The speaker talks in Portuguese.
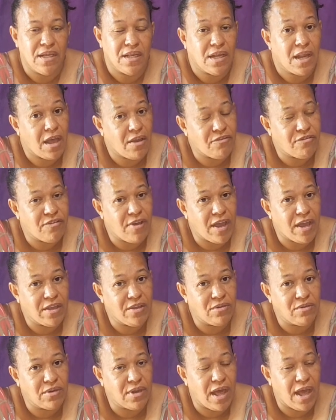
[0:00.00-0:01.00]
Lavar
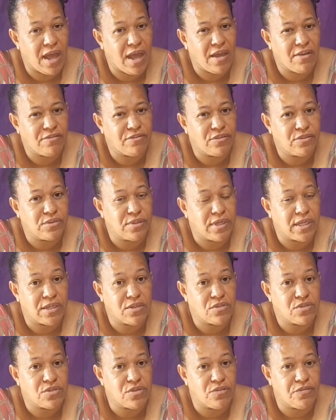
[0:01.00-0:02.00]
eu lavo, não é
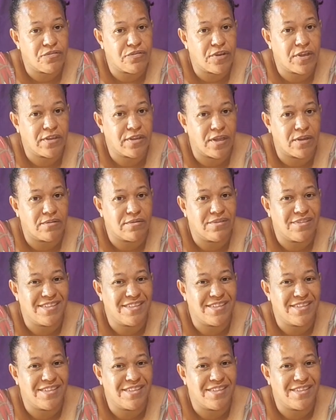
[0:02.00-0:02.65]
que eu sou fã, não.